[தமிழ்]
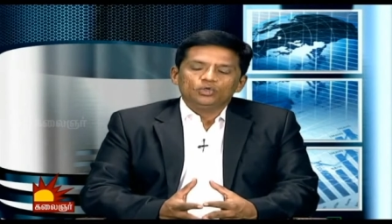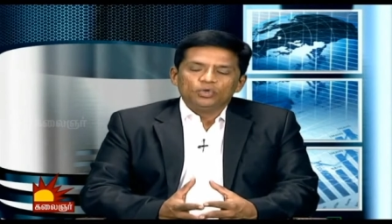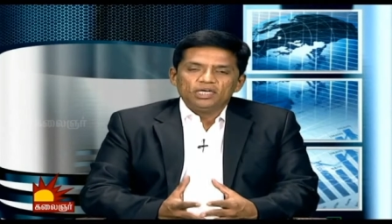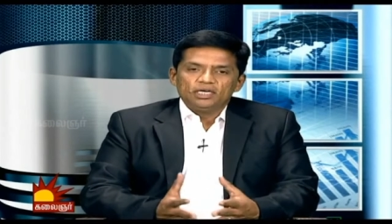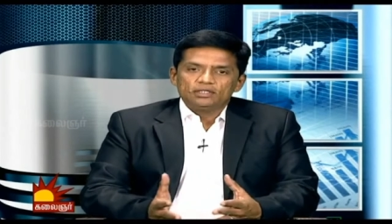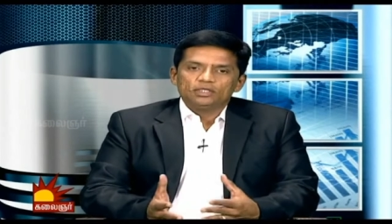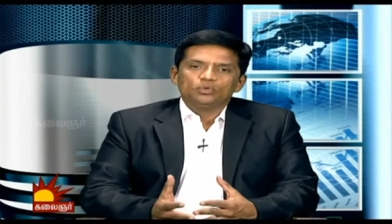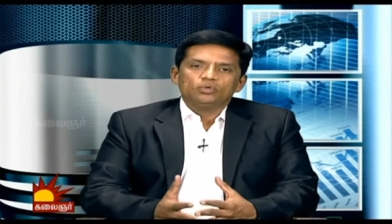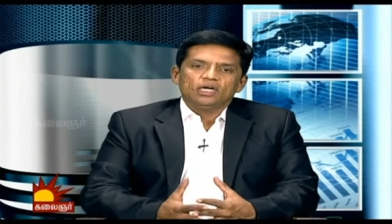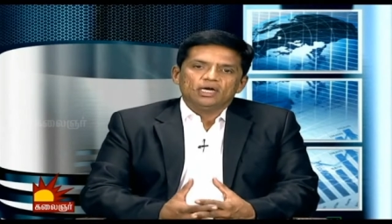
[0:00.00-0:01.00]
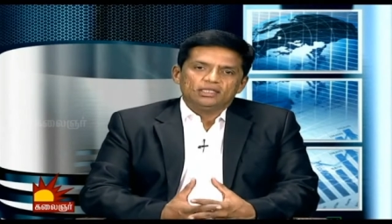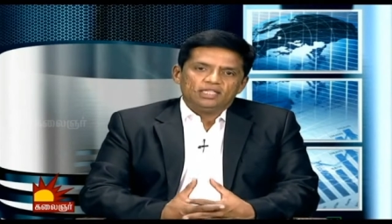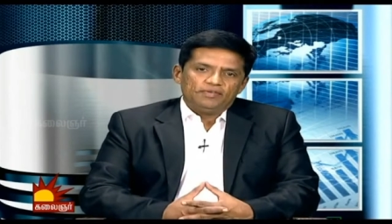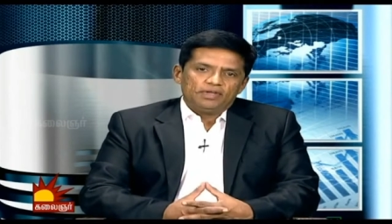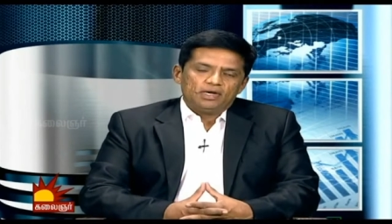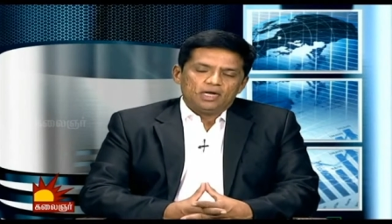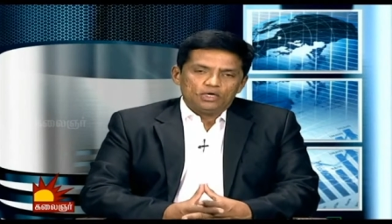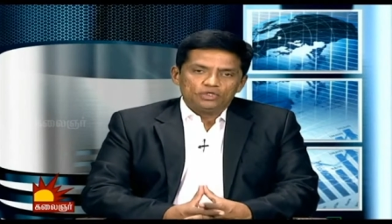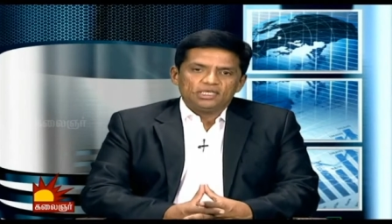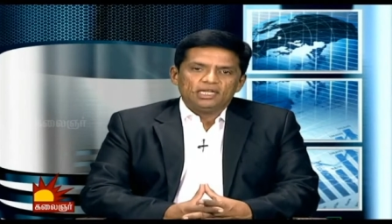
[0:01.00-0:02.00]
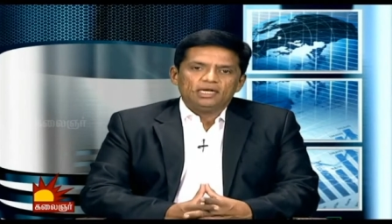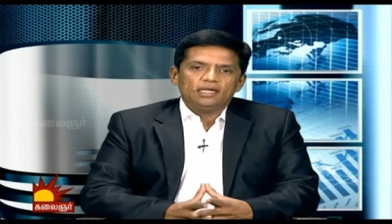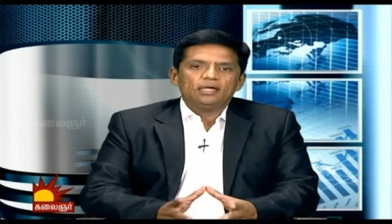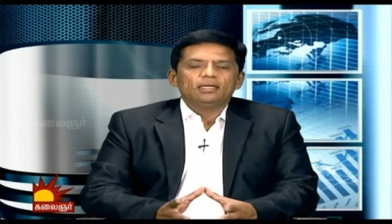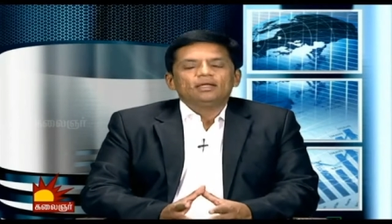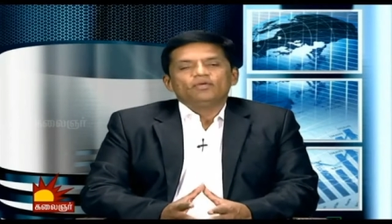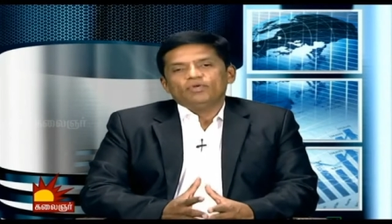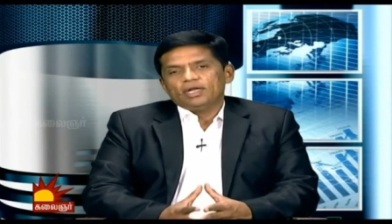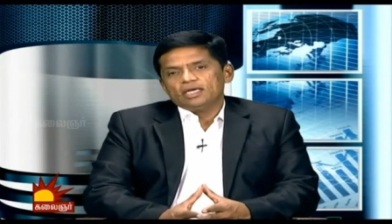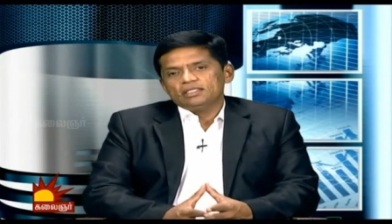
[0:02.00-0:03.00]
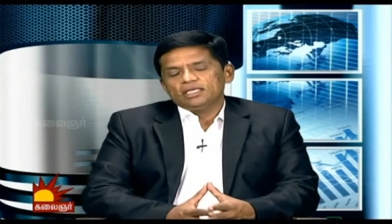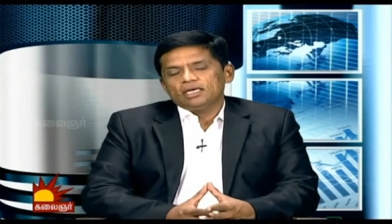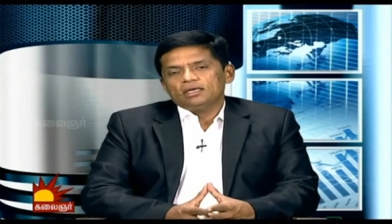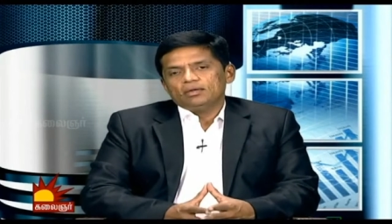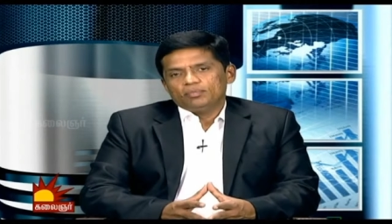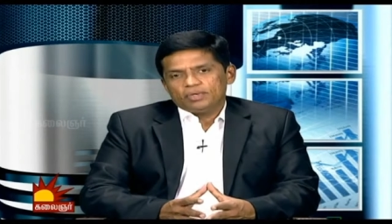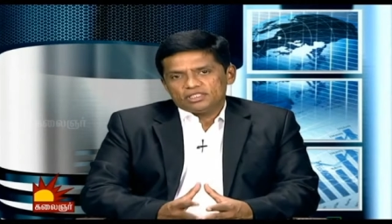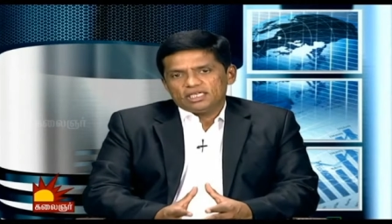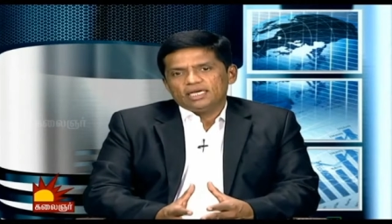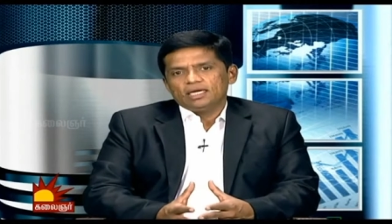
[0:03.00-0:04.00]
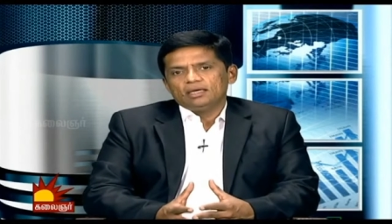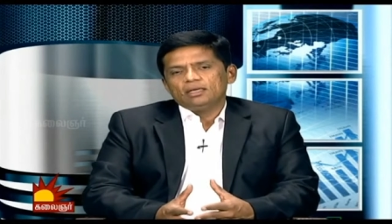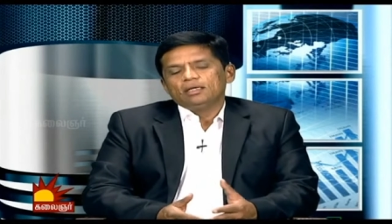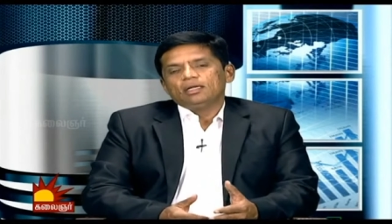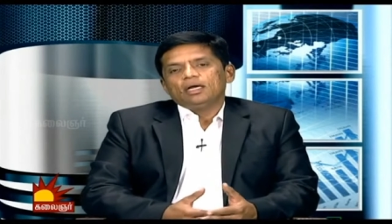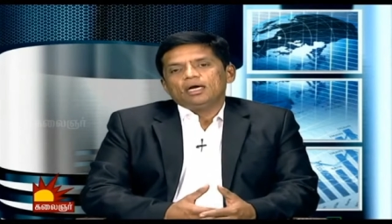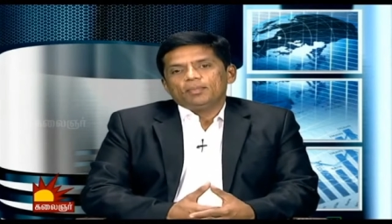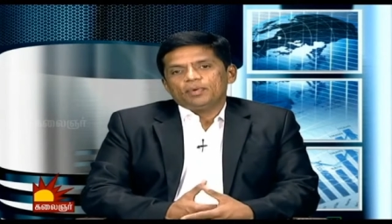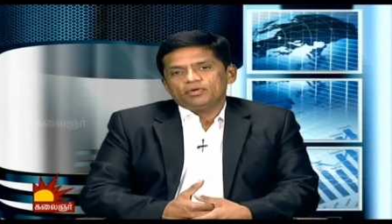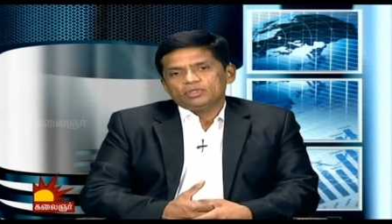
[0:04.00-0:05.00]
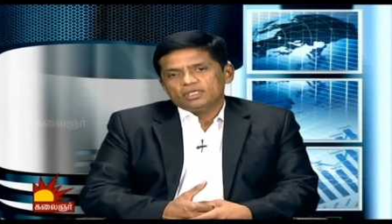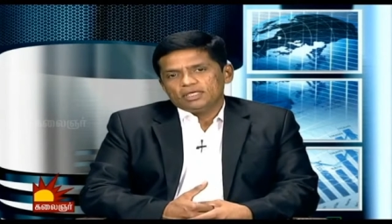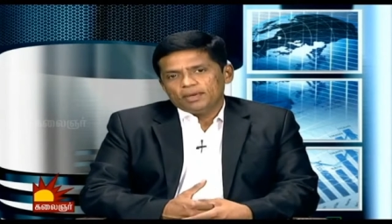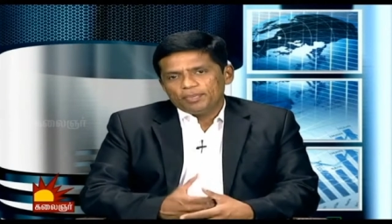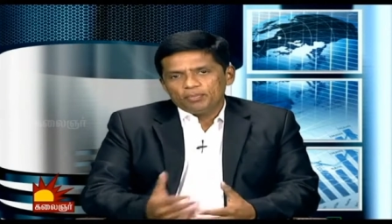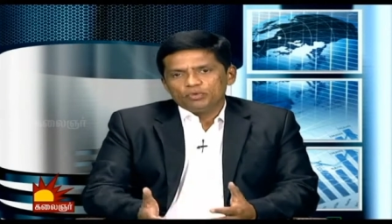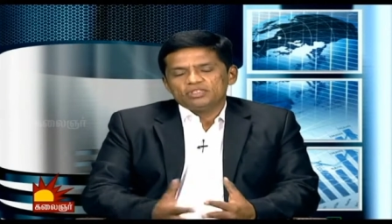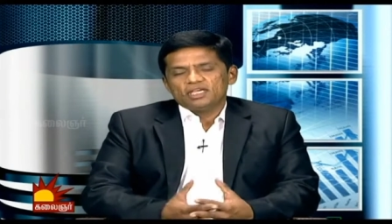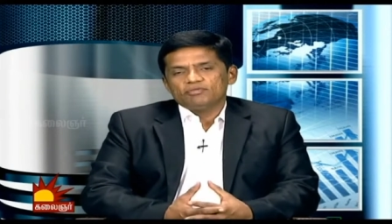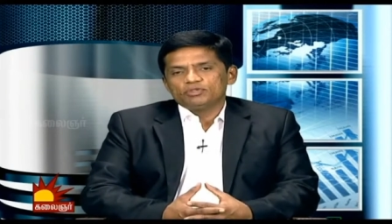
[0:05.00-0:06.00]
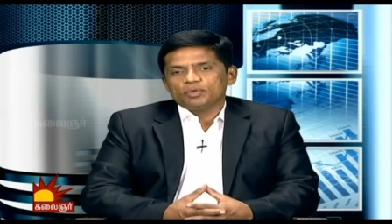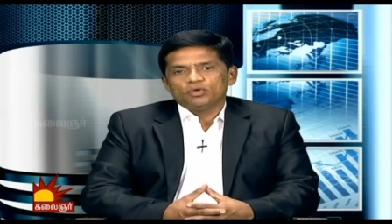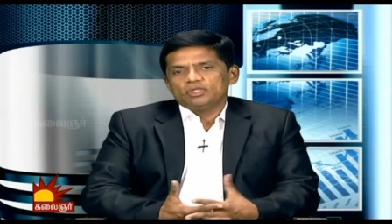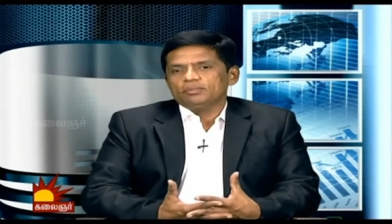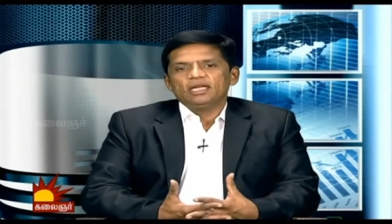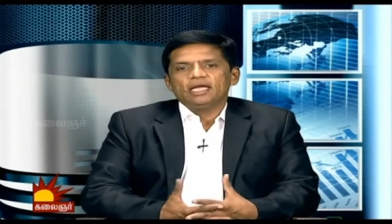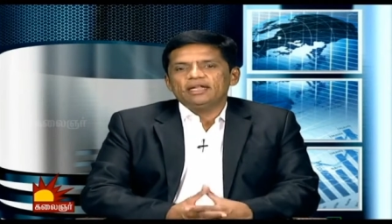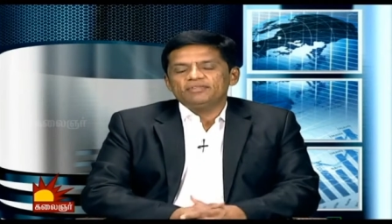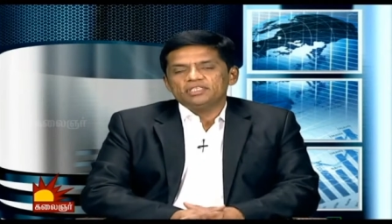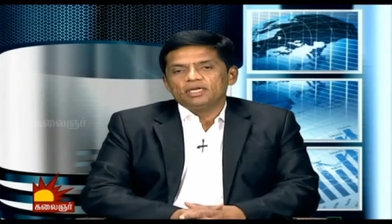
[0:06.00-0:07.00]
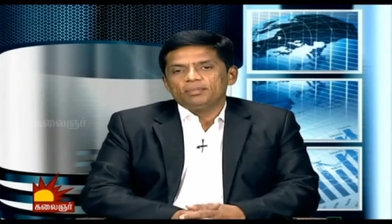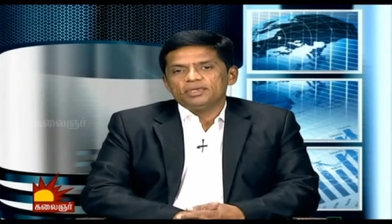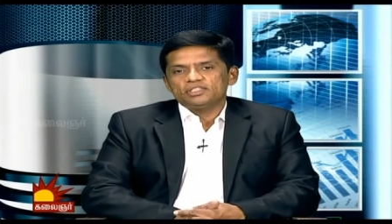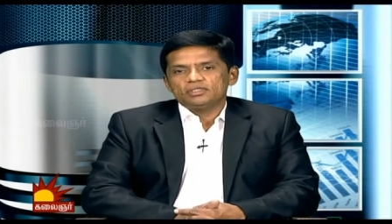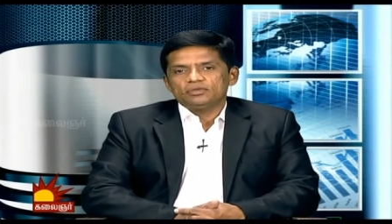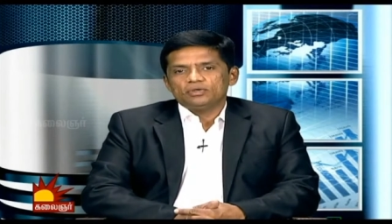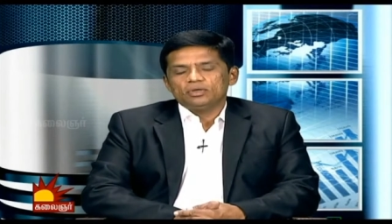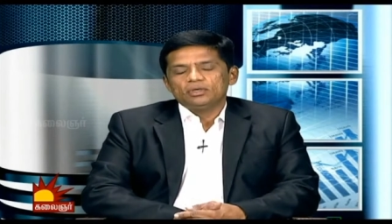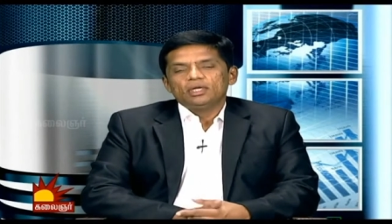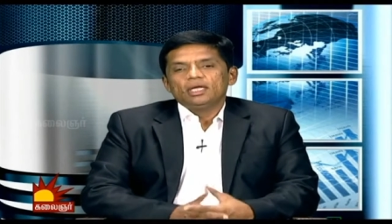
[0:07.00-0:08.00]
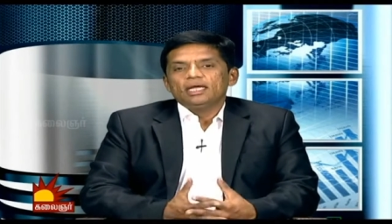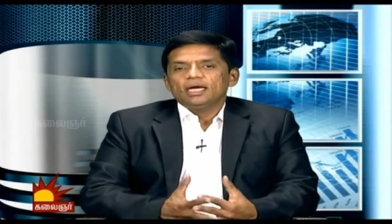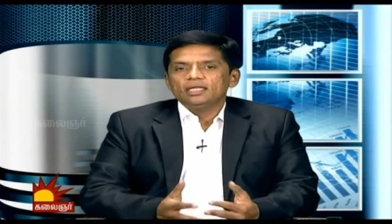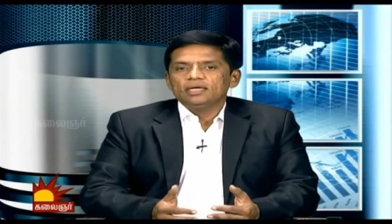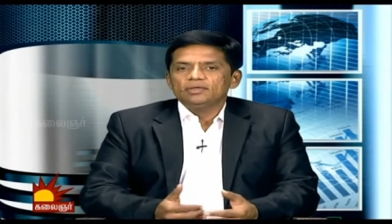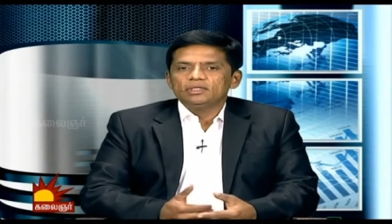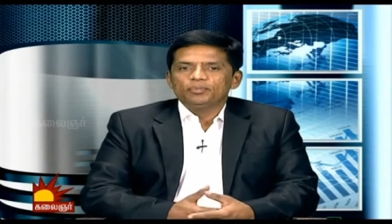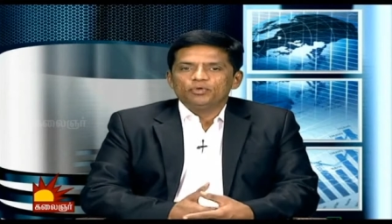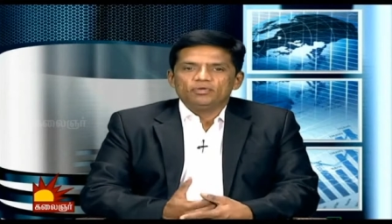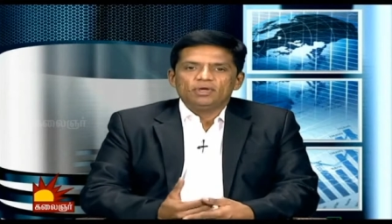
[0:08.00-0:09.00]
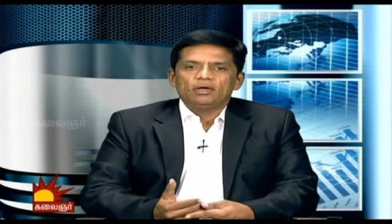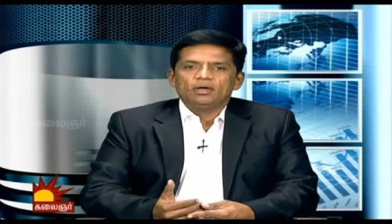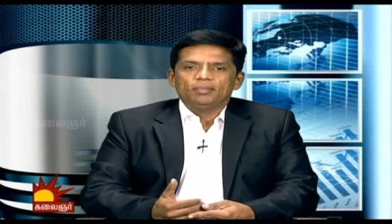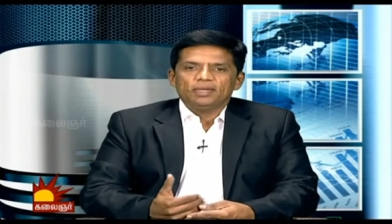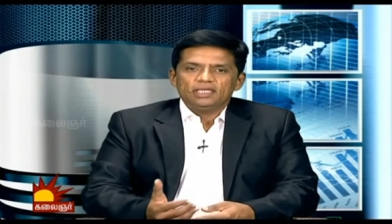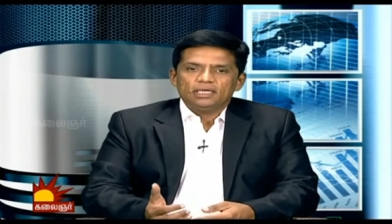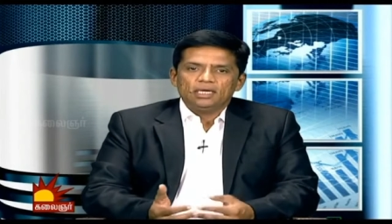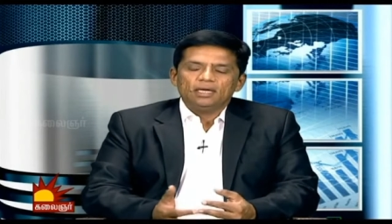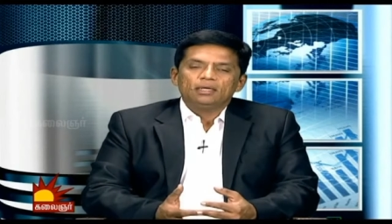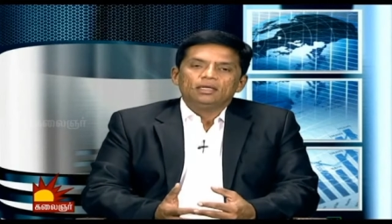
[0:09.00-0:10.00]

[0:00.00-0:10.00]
தொழில் நடத்துறதுக்கு உண்டான தேவையான ஆலோசனைகளை ஃபைனான்ஷியல் பிரச்சனைகள் அப்புறம் வந்து எப்படி புதுசாக இன்வெஸ்ட் பண்ணணும் இது மாதிரி நிறைய விஷயங்களை பேசிகிட்ருக்கோம் அதில் வந்து போன வாரம் பார்த்திங்கன்னா